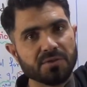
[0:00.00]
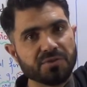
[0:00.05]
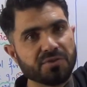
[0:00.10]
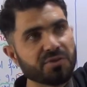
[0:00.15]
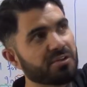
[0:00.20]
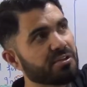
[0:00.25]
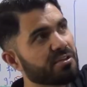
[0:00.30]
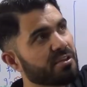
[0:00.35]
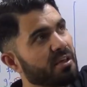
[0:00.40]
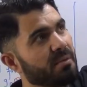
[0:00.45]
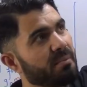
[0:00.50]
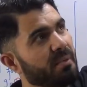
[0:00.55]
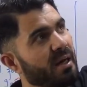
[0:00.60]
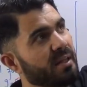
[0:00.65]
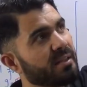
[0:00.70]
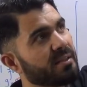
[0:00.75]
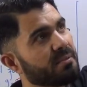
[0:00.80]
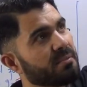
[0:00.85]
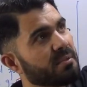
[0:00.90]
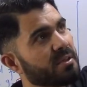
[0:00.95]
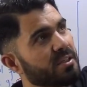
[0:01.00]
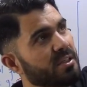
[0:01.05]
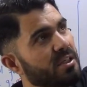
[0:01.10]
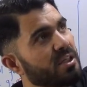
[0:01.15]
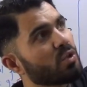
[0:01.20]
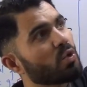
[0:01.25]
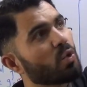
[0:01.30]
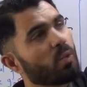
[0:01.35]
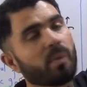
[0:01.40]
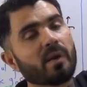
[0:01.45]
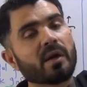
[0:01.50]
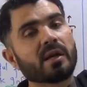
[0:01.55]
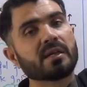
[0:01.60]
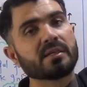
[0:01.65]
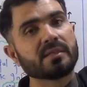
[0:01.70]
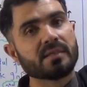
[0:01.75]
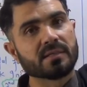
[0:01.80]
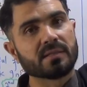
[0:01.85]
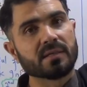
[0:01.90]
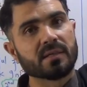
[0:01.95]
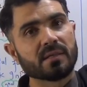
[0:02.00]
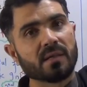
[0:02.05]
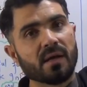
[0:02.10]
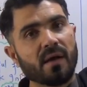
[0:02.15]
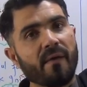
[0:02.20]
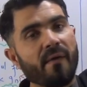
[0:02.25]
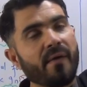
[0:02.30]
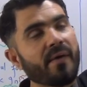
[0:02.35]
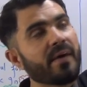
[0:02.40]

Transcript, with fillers: जिसके बाद ये मज़ीद ऊपर नहीं जा सकता